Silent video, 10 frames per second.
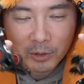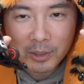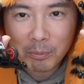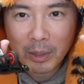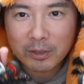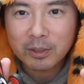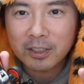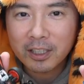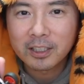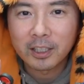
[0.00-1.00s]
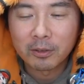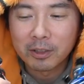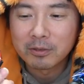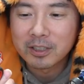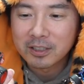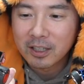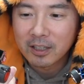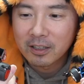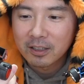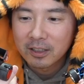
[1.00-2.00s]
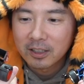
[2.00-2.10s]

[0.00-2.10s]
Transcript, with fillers: そんな場所がないんだけどねうちにね